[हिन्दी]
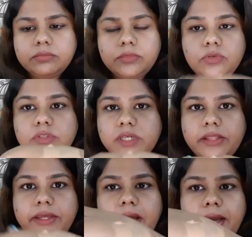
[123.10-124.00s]
कुछ
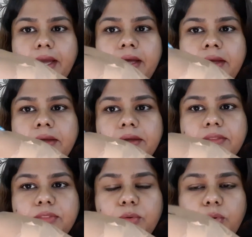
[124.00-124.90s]
ज्यादा ही आ गया
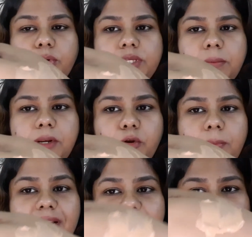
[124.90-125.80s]
तो ये बिल्कुल
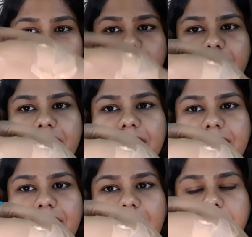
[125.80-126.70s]
भी लिक्विड ही
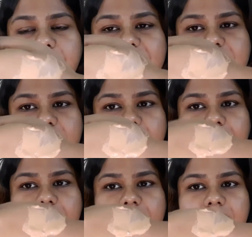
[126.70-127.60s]
नहीं है आप देख सकते
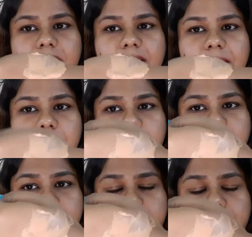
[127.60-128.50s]
हैं ये क्रीम
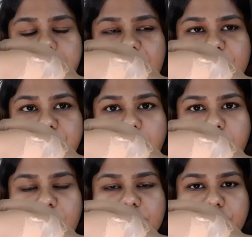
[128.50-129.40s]
बेस
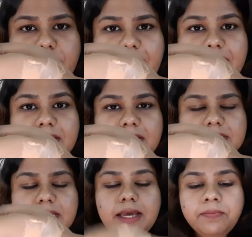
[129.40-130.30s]
फाउंडेशन है एक
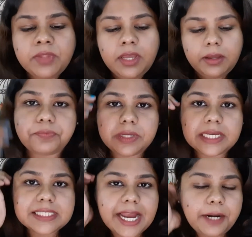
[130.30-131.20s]
तरह से
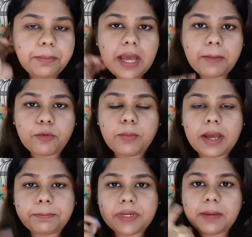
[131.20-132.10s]
एक साइड पे आपको
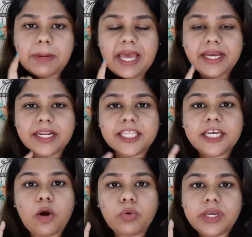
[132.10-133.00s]
मैं अपने अप्लाई करके
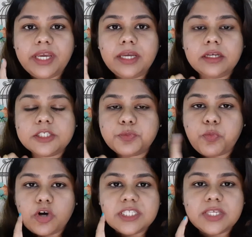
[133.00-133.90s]
दिखाऊंगी
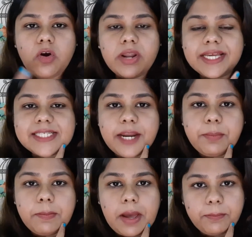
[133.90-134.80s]
स्पॉन्ज से और एक
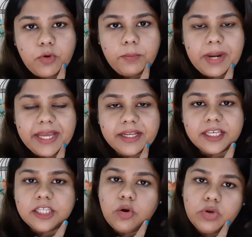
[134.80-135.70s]
साइड पे मैं आपको अप्लाई
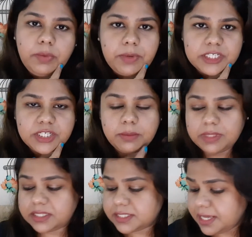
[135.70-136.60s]
करके दिखाऊंगी ब्रश की
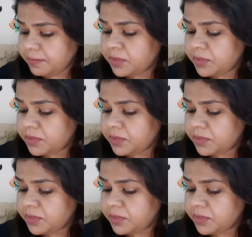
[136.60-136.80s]
मदद से